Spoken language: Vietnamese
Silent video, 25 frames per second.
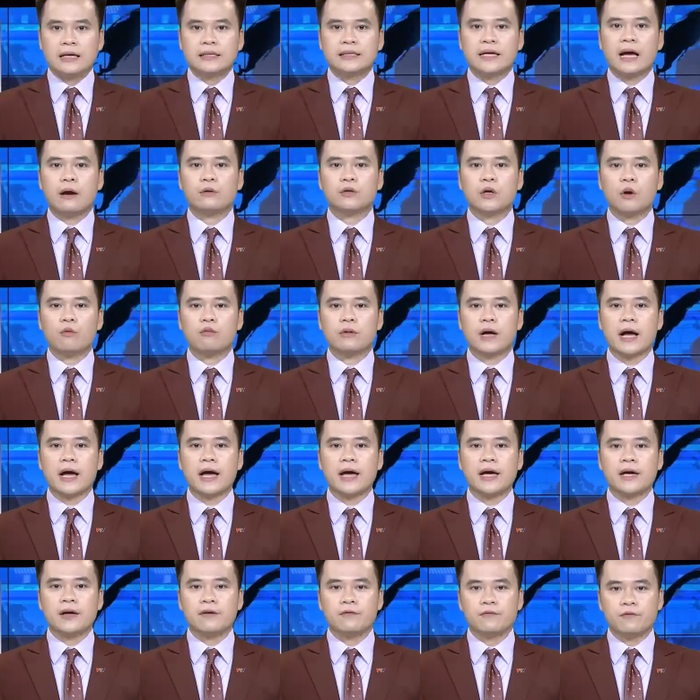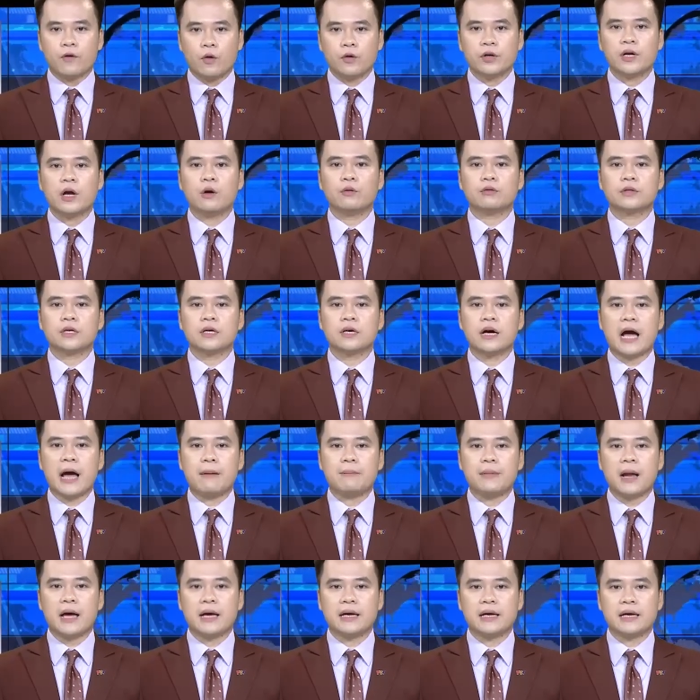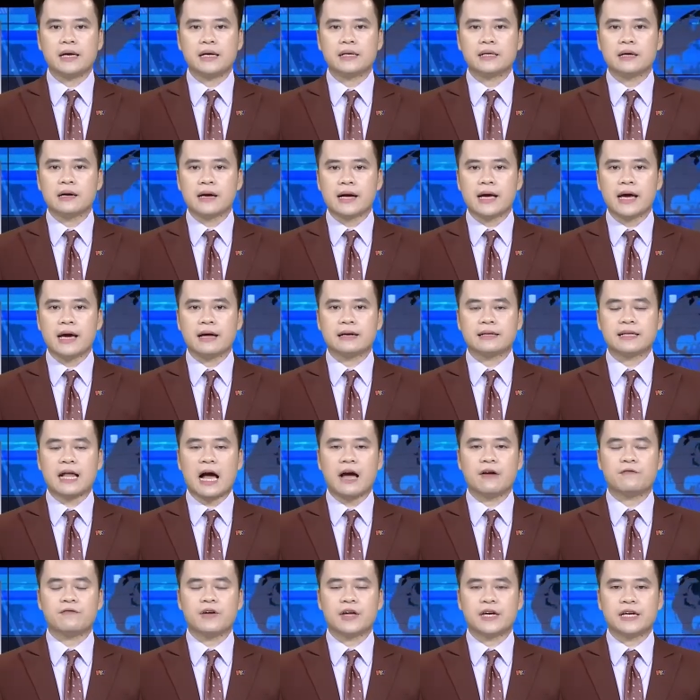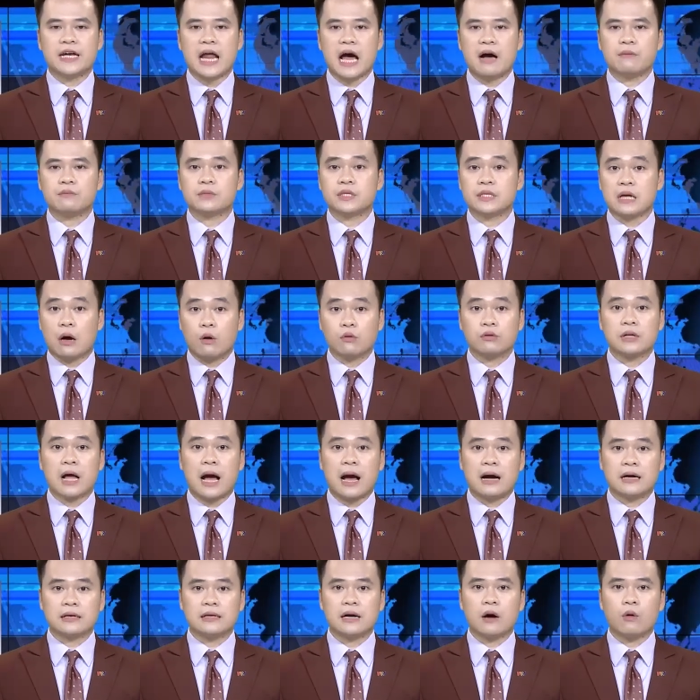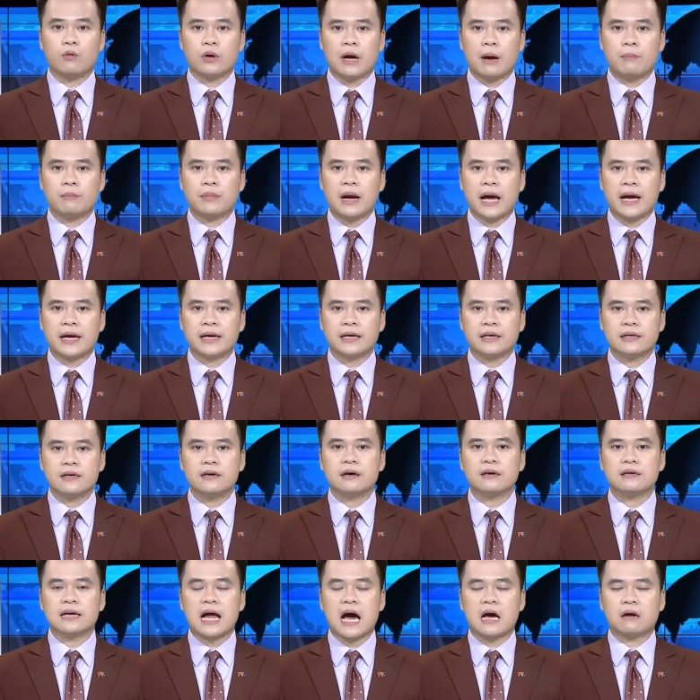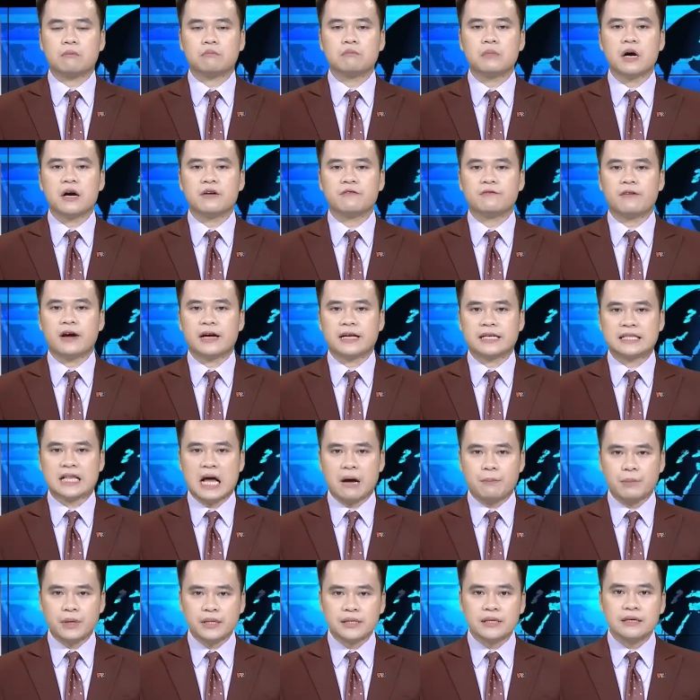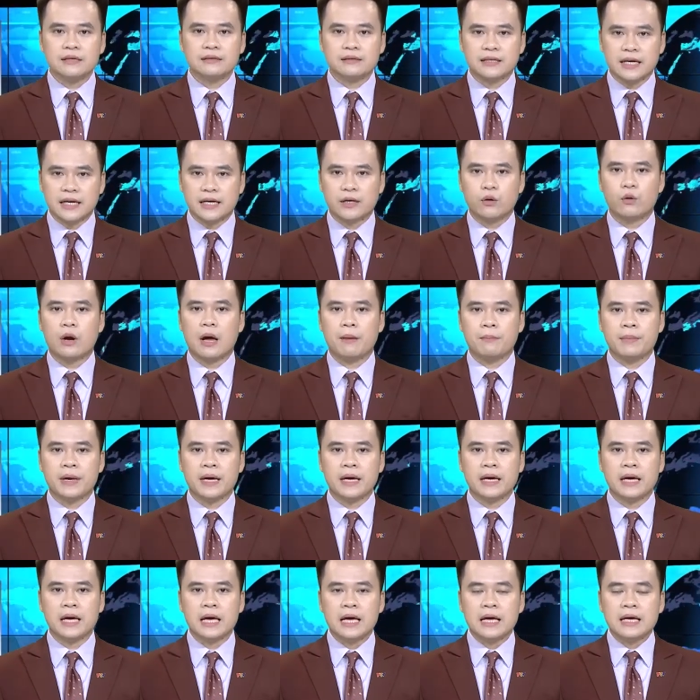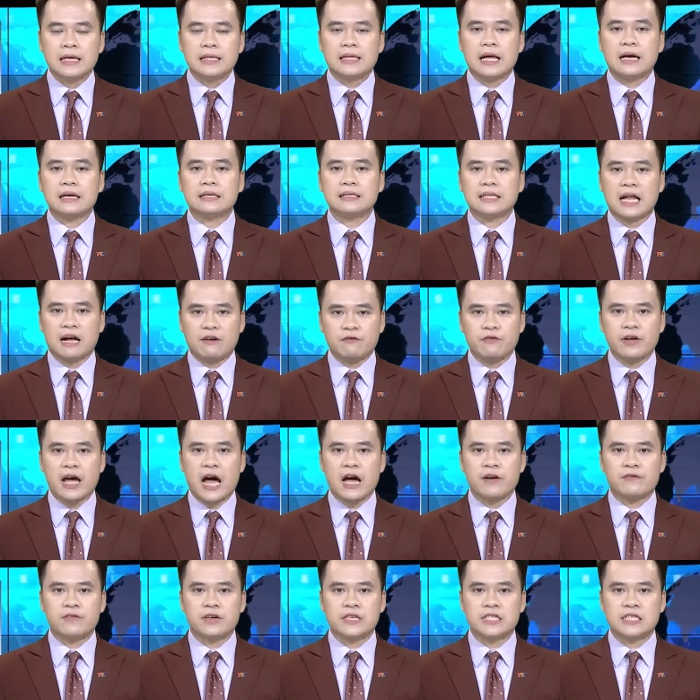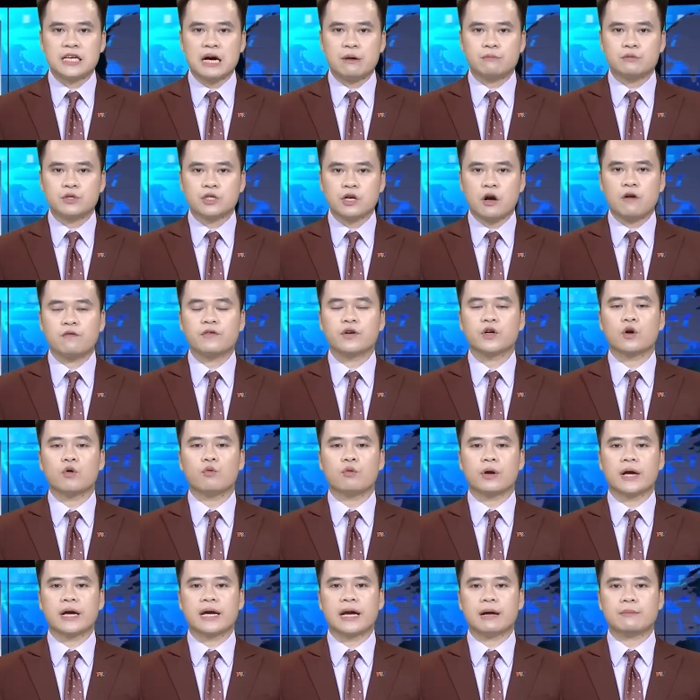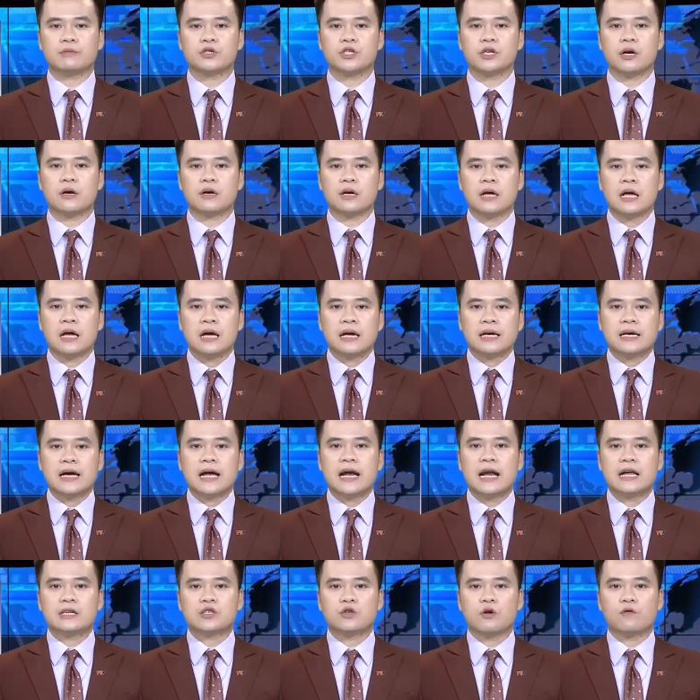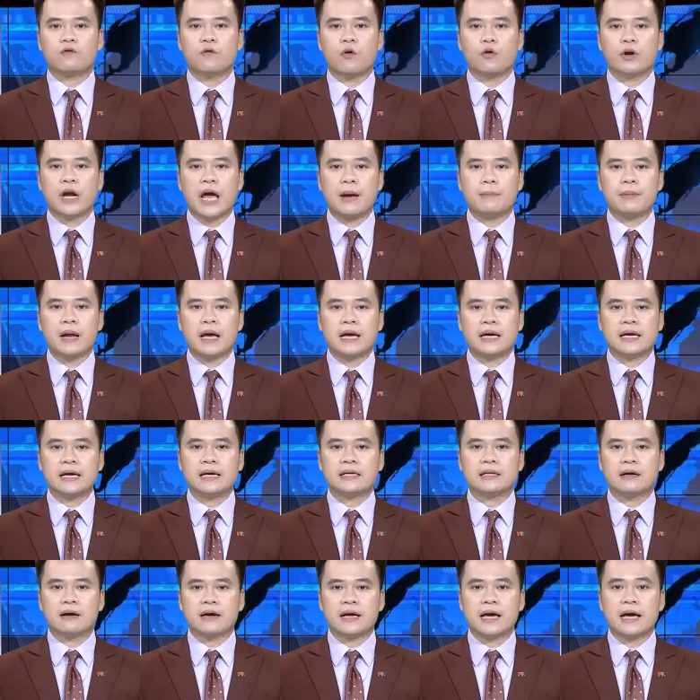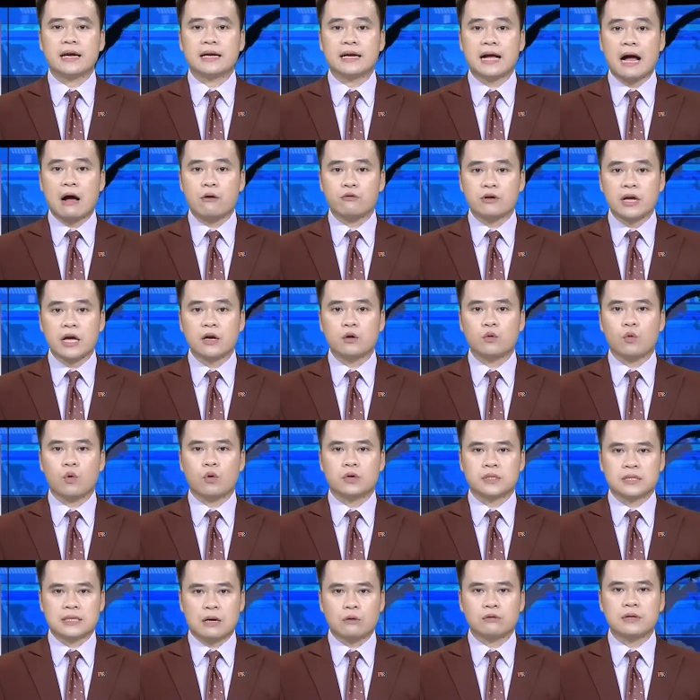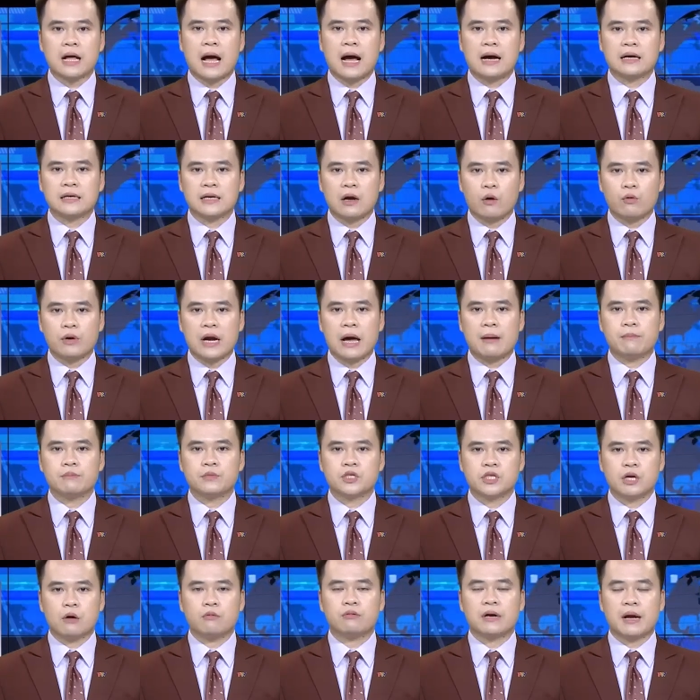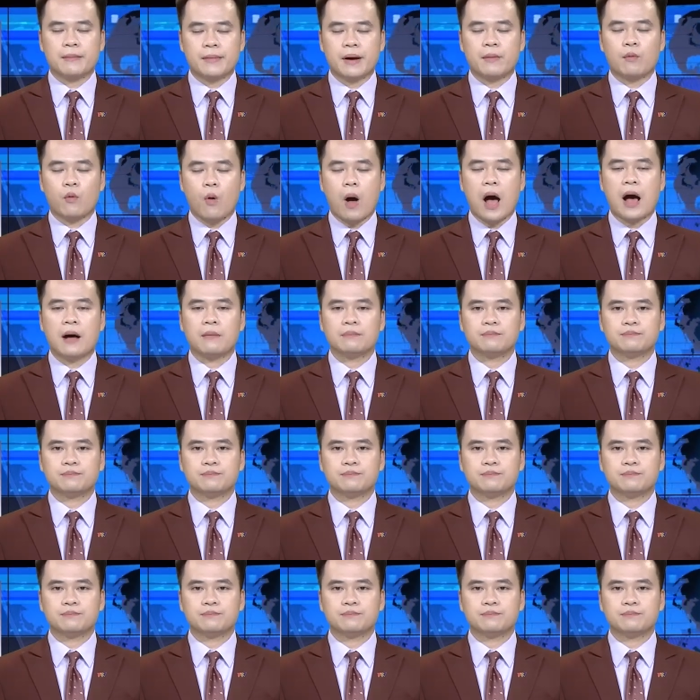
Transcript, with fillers: Theo thống kê, vốn đầu tư ép đê i thực hiện tại Việt Nam sáu tháng đầu năm nay ước đạt mười phẩy tám mươi tư tỷ đô la Mỹ, tăng tám phẩy hai phần trăm so với cùng kỳ năm trước. Đây là số vốn ép đê i thực hiện cao nhất của sáu tháng đầu năm trong năm năm qua.